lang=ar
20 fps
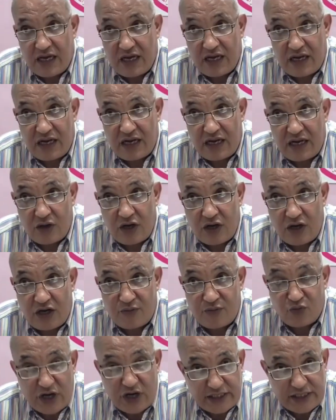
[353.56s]
آه،
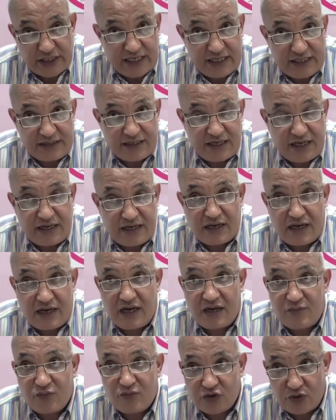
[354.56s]
المناضلين
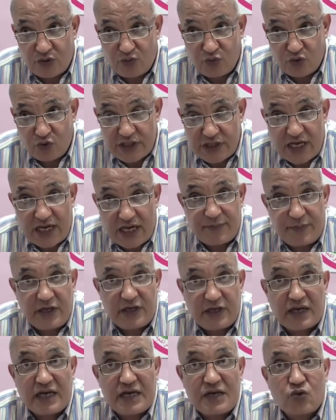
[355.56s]
ديالنا
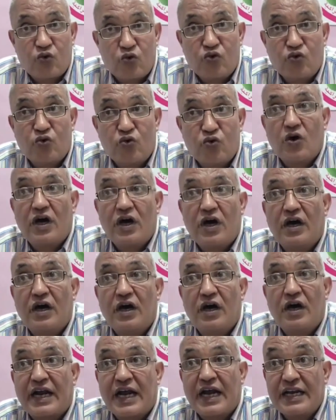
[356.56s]
المنتخبين غيكونوا
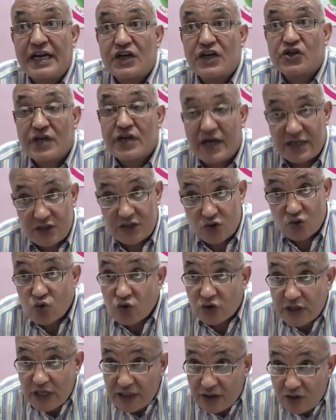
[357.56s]
آه، رهن اشاره
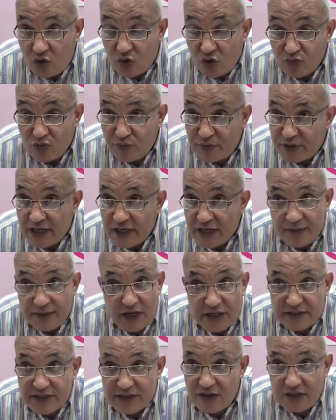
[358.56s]
السلطات العموميه
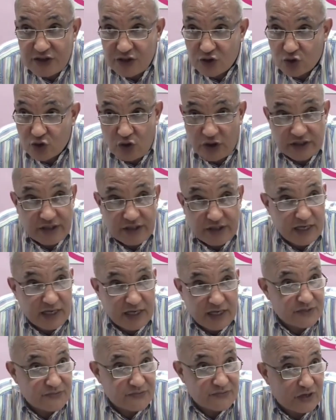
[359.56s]
ما حتى اليد وحده ما
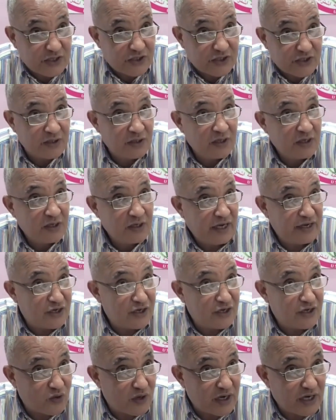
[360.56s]
كتصفقش
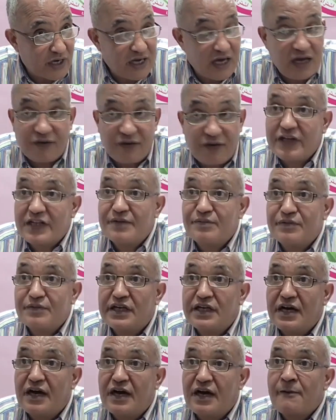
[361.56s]
حنا شركاء في هذه
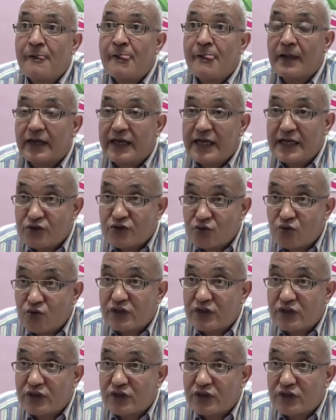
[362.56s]
المدينه كاين